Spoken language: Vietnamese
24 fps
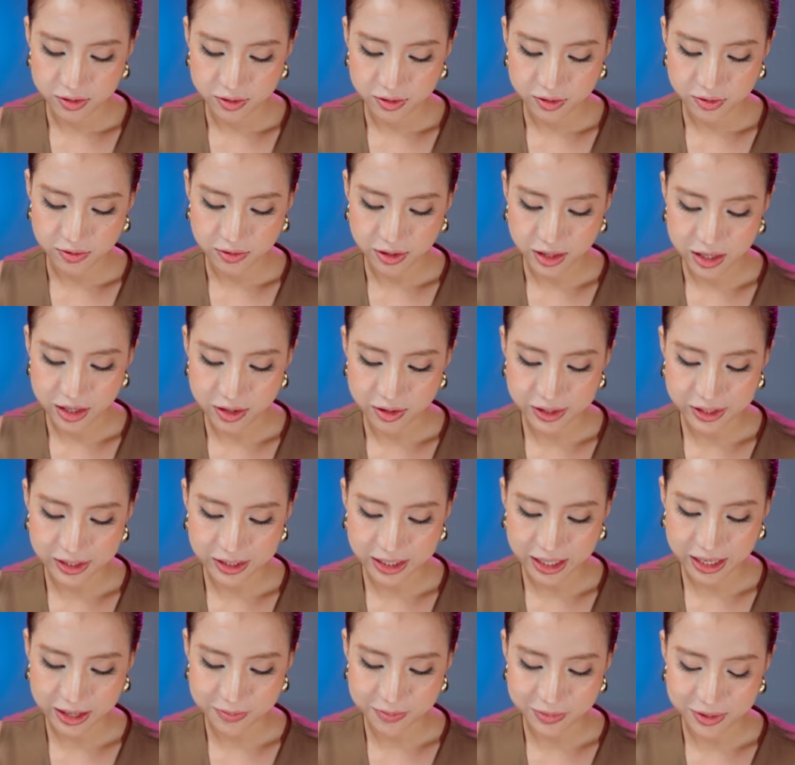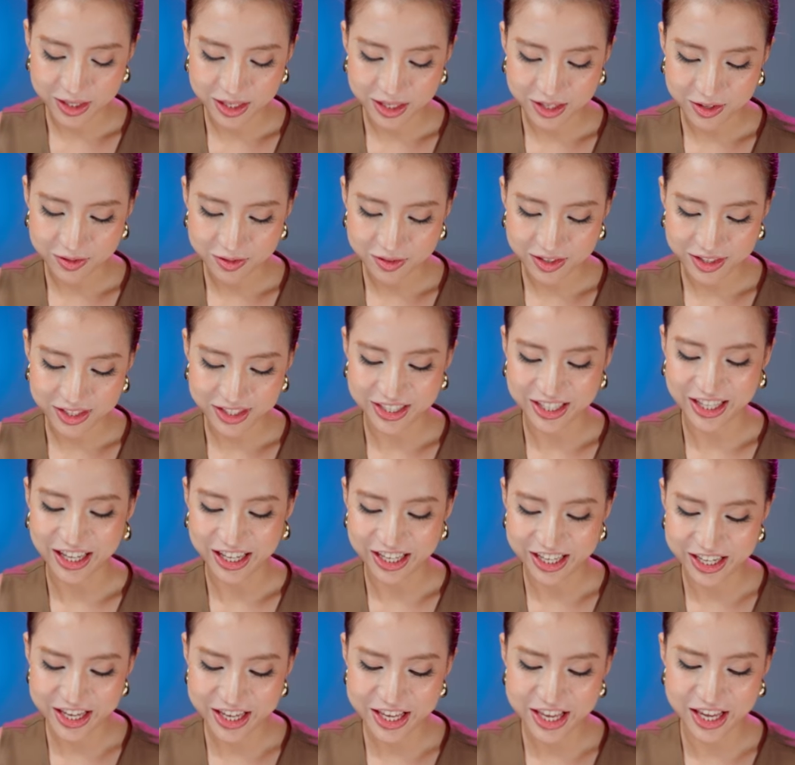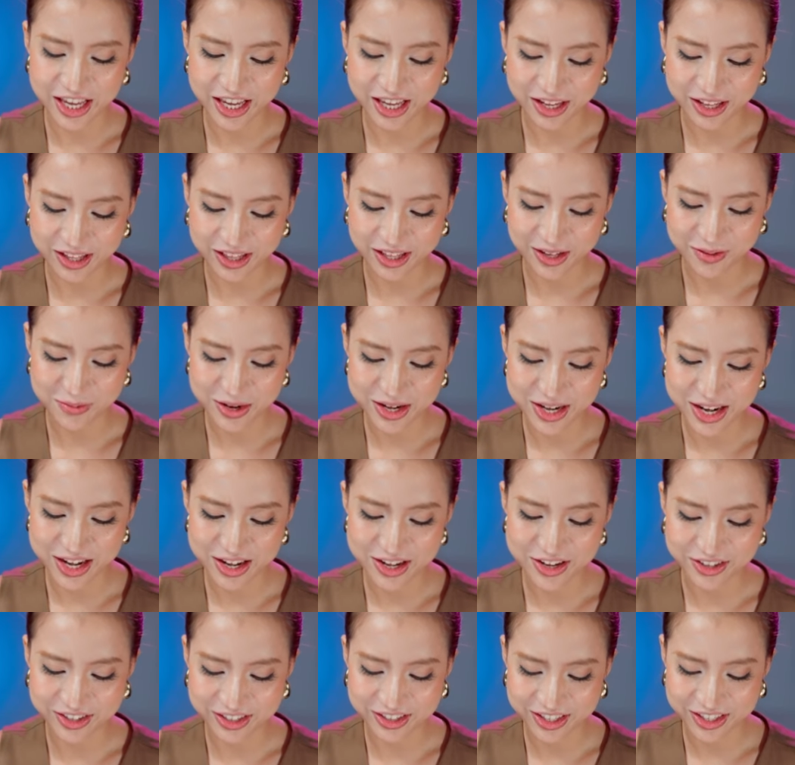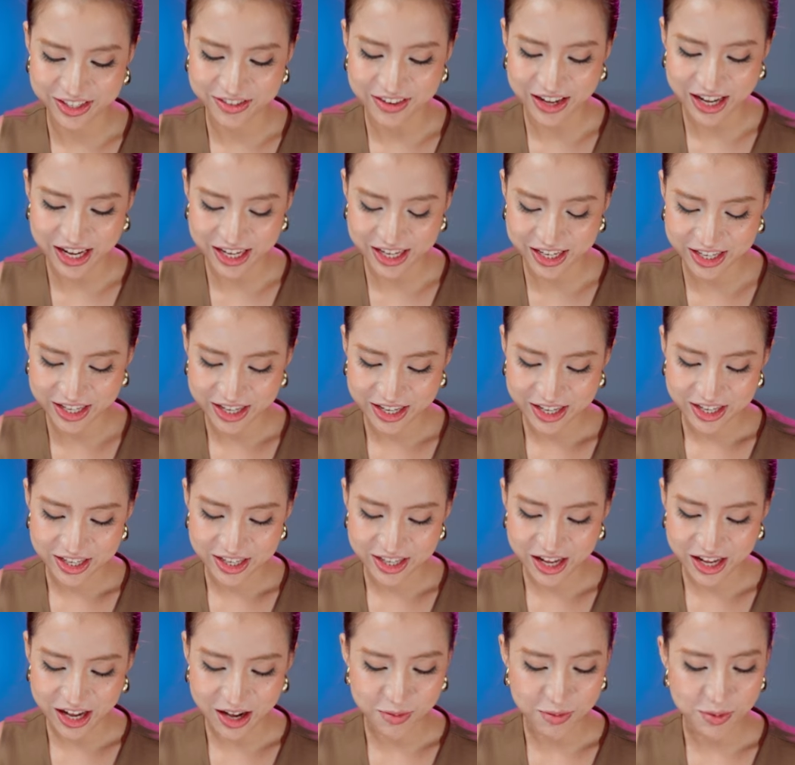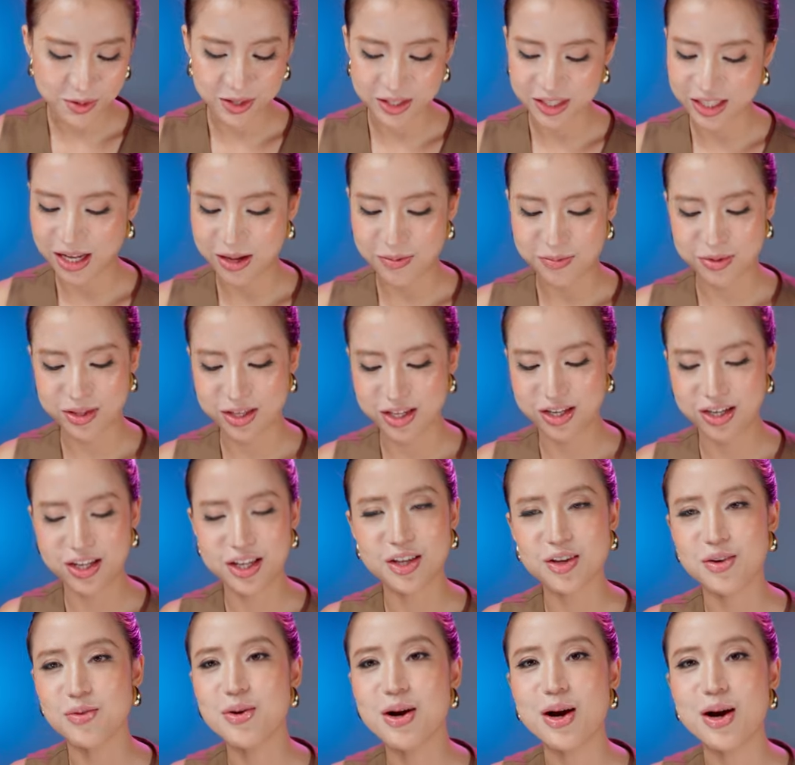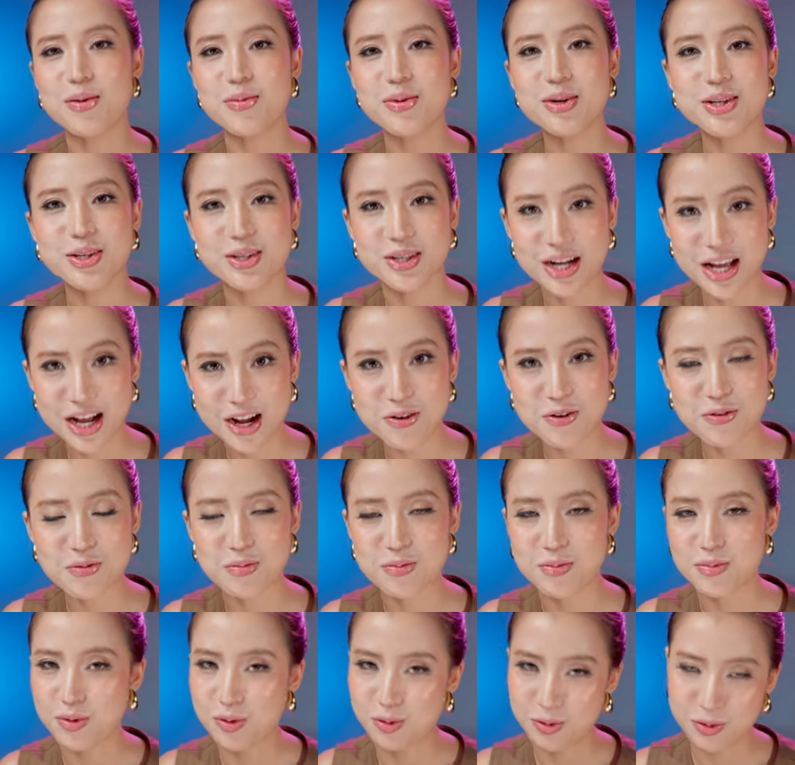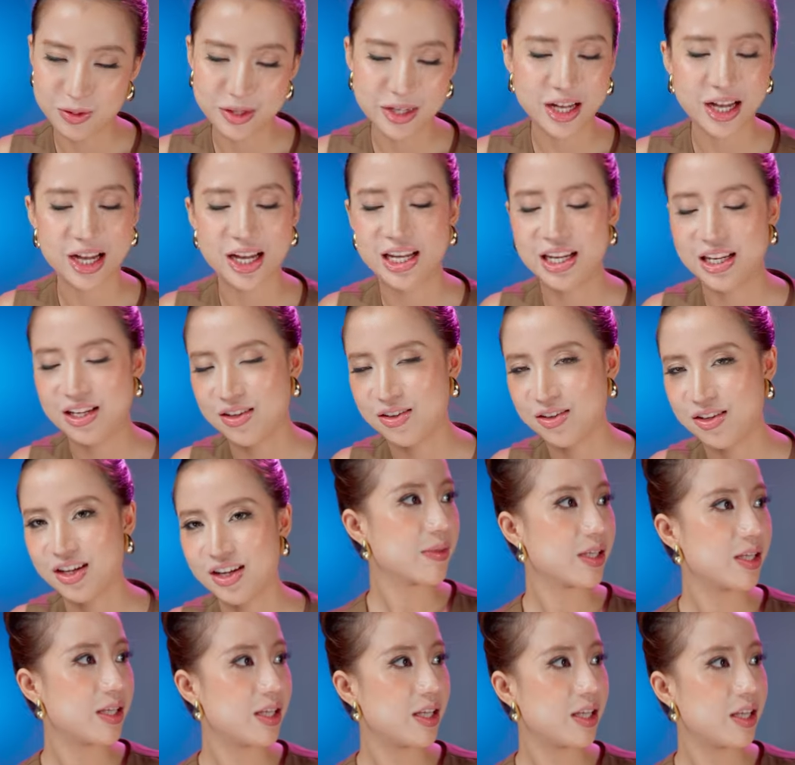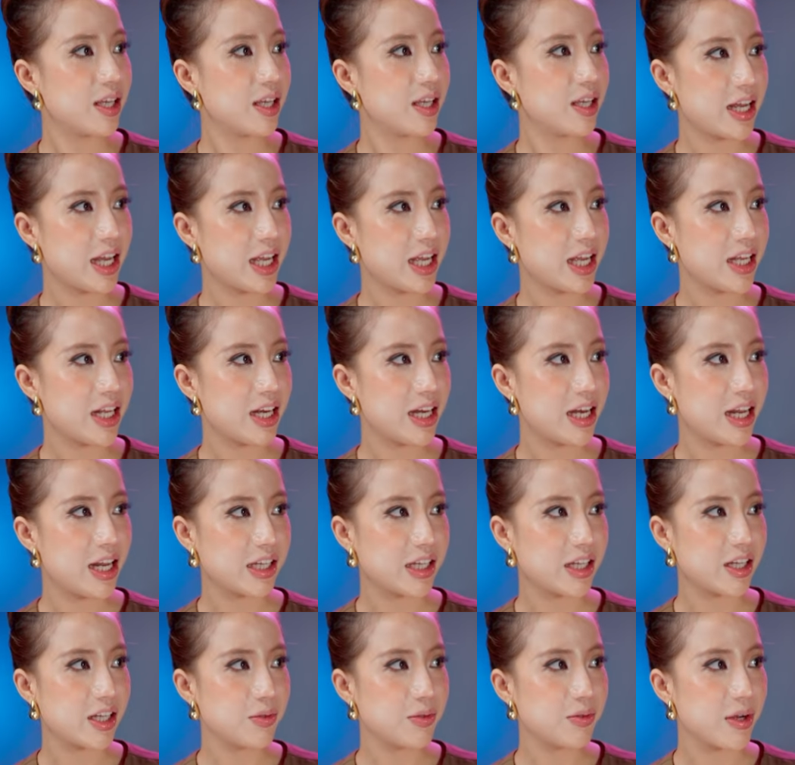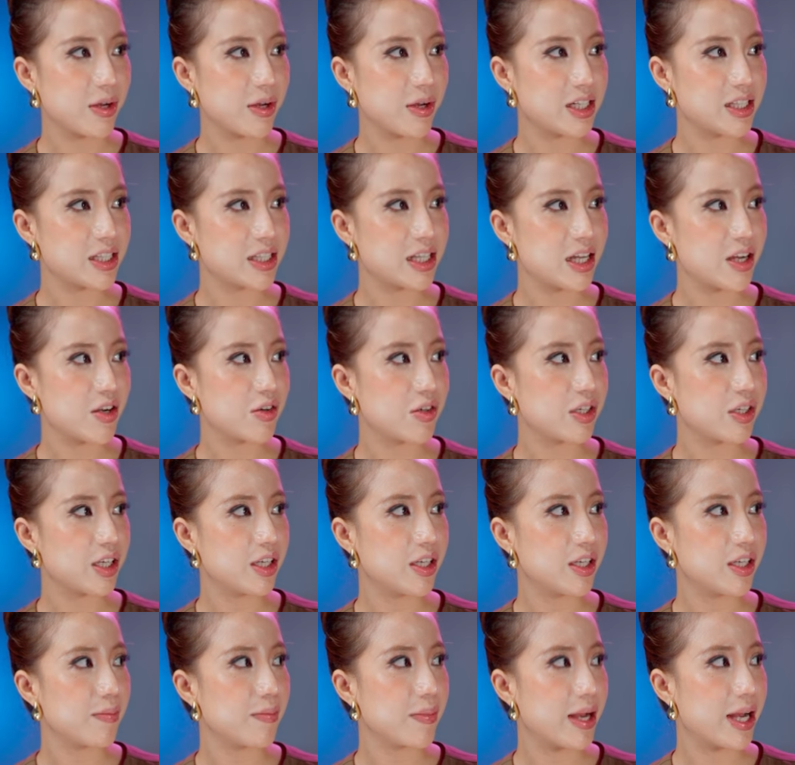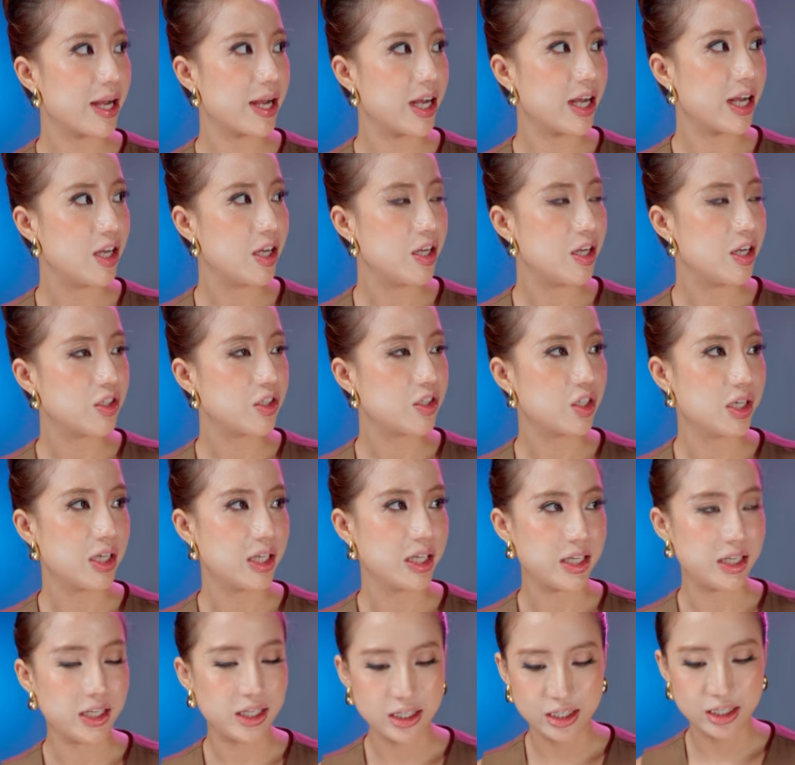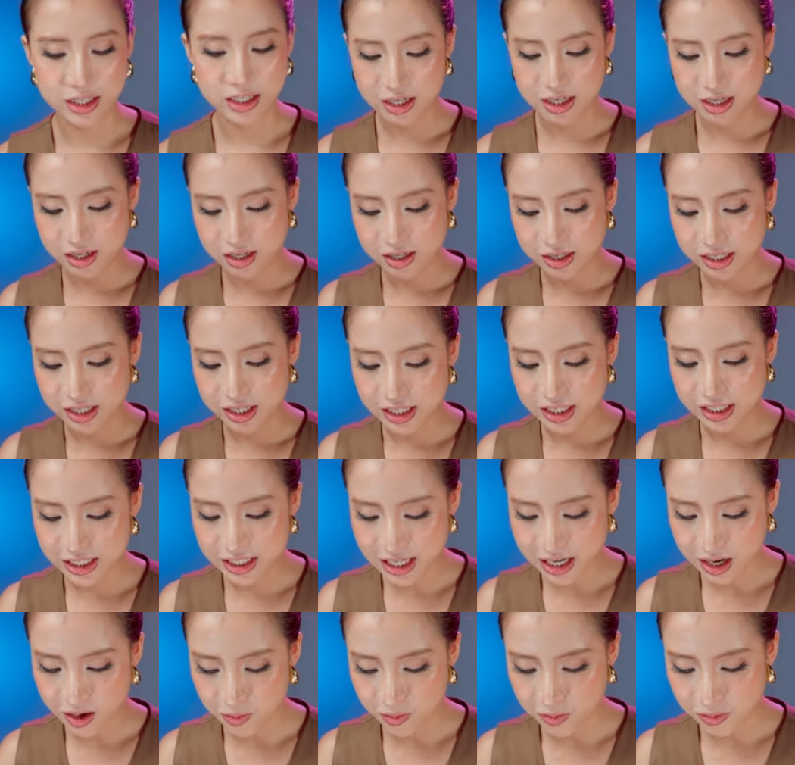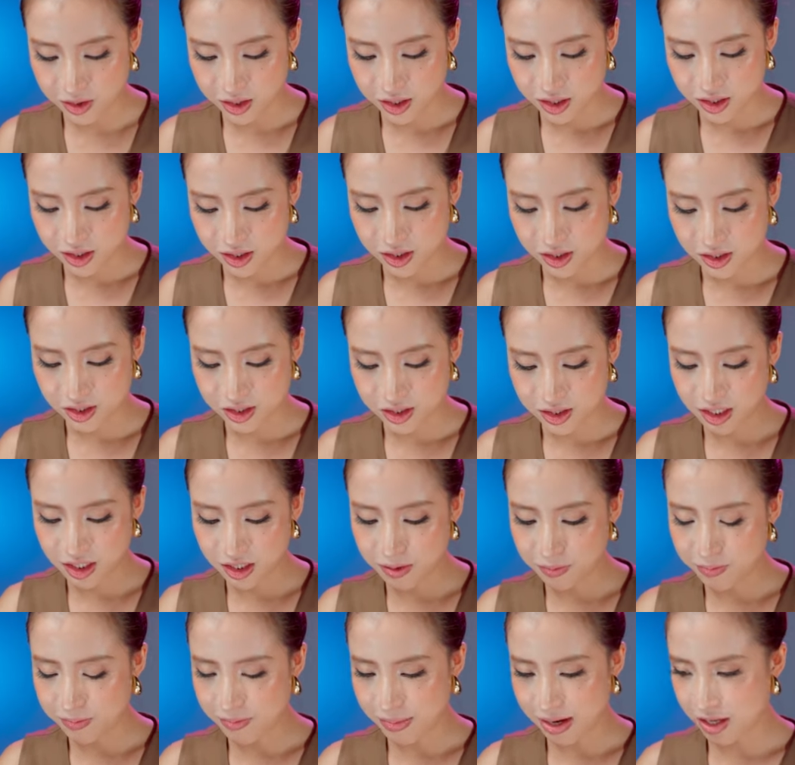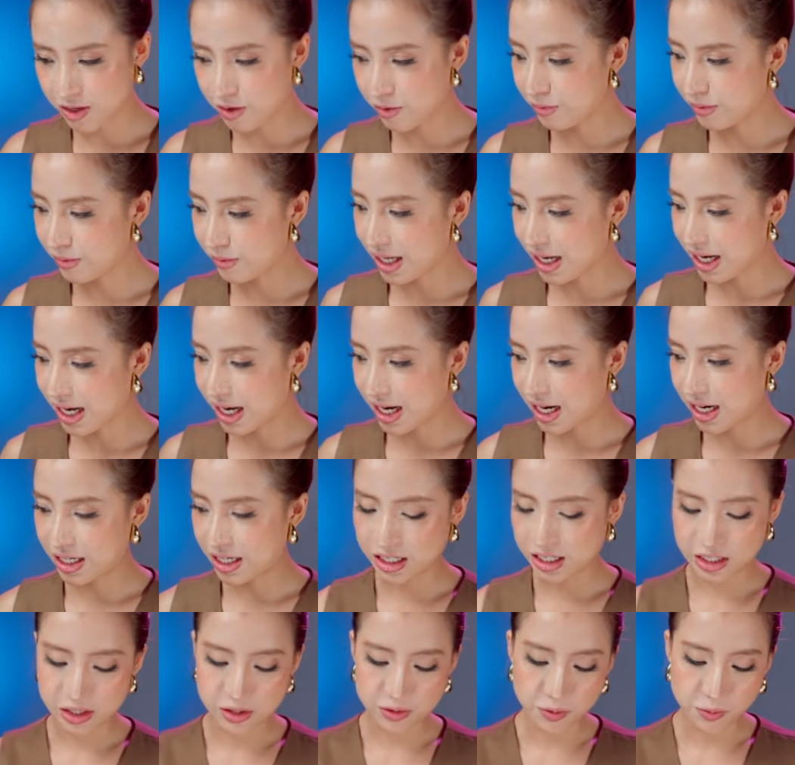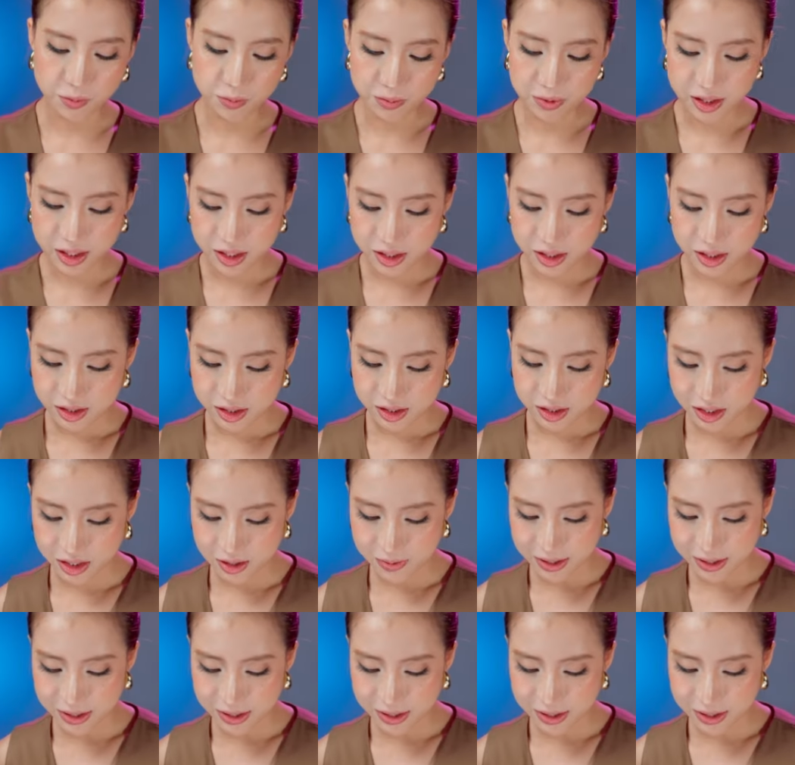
Phải luyện tập thì nghĩ cái gì thì mới đi được như vậy, chứ không luyện tập thì đi cũng không có được đâu, mỗi ngày. Thì đây là kết quả sau khi mà Jolie đi xong. Thì khi mà chúng ta đi đúng thì các bạn